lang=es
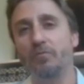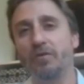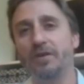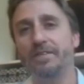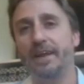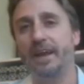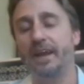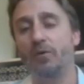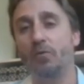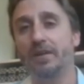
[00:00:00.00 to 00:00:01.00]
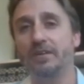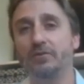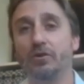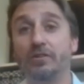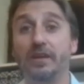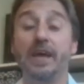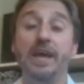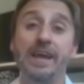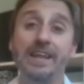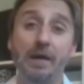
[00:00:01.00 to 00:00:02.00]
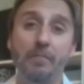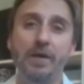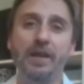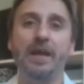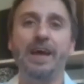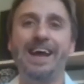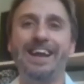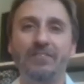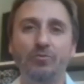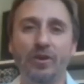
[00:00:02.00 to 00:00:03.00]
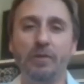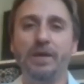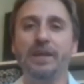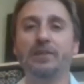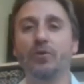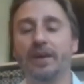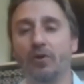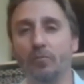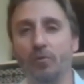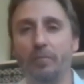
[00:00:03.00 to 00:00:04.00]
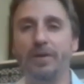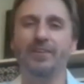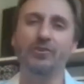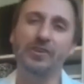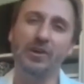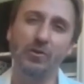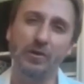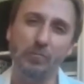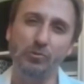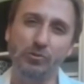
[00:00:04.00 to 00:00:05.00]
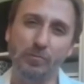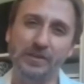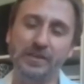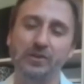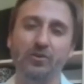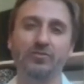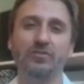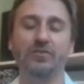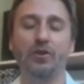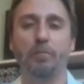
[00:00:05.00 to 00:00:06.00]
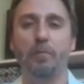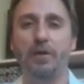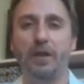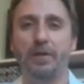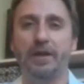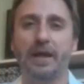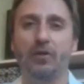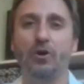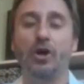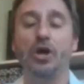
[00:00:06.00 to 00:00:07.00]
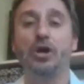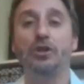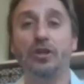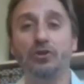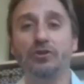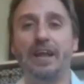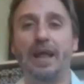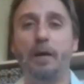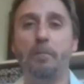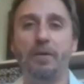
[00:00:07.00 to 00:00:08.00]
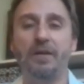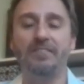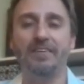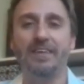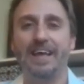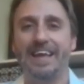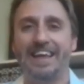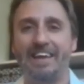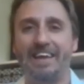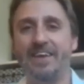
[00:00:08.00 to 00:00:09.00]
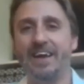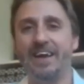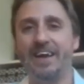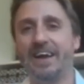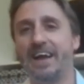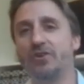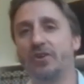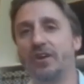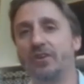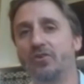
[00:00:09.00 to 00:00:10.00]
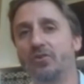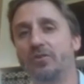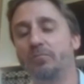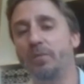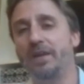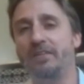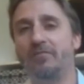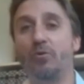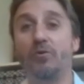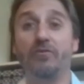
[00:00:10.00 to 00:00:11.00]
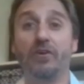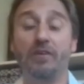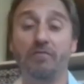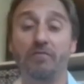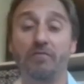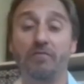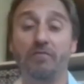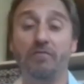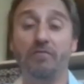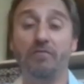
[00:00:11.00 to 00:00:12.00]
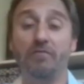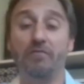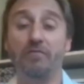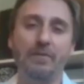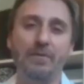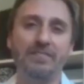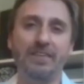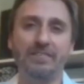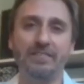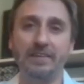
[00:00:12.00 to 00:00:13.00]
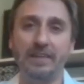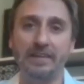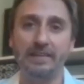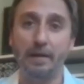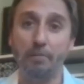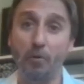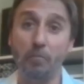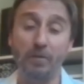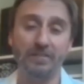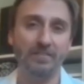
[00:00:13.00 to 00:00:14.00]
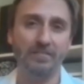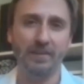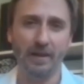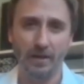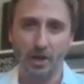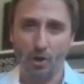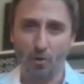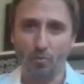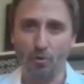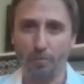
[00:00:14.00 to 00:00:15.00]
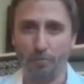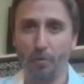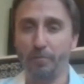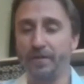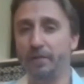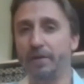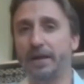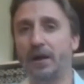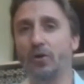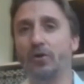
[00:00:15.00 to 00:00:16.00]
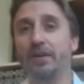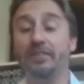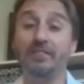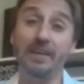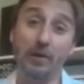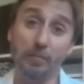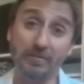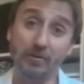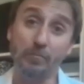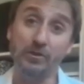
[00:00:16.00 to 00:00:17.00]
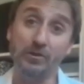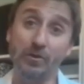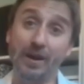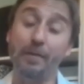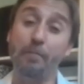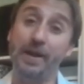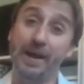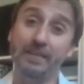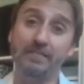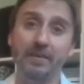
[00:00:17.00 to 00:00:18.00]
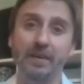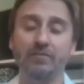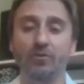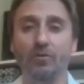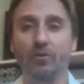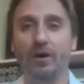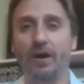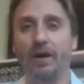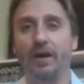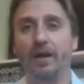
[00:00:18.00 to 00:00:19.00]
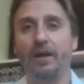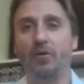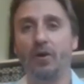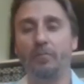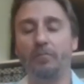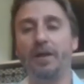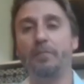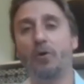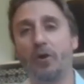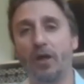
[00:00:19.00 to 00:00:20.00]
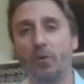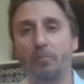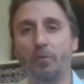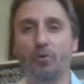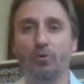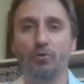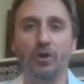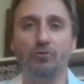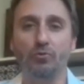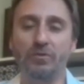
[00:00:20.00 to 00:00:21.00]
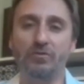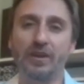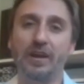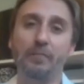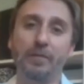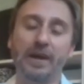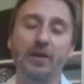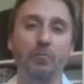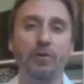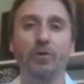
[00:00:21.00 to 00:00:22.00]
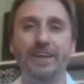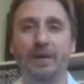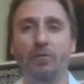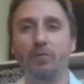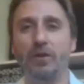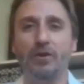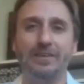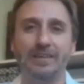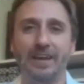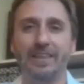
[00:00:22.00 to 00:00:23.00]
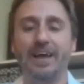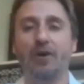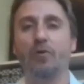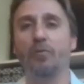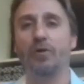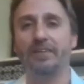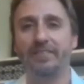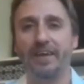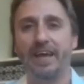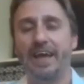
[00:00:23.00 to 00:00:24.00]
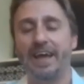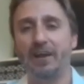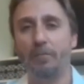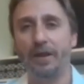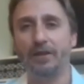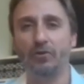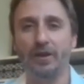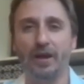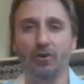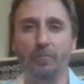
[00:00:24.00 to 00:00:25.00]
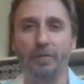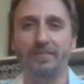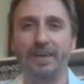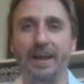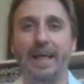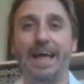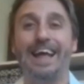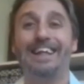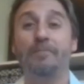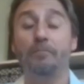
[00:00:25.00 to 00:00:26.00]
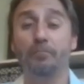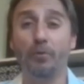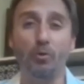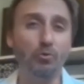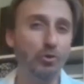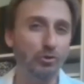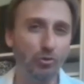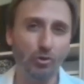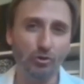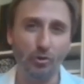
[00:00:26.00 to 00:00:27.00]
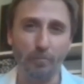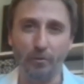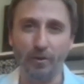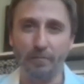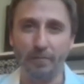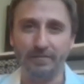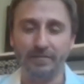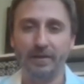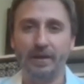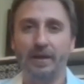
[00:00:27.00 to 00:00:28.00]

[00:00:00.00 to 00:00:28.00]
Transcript: muy fuerte, que era la de Guardati Torti, y también el resurgimiento, el reacomodamiento ya en un nivel mucho más chico, sin ser los popes del mercado, de otra de las empresas que había caído en el 2019, que fue BLD, esta vez ya sin tanta pompa, sin ser unos popes del mercado y sin haber pasado por tribunales penales, eso lo ha le ha mejorado un poco su visión en el mercado, bueno, está volviendo a tratar de acomodarse en la operatoria comercial. Producto de todos estos problemas,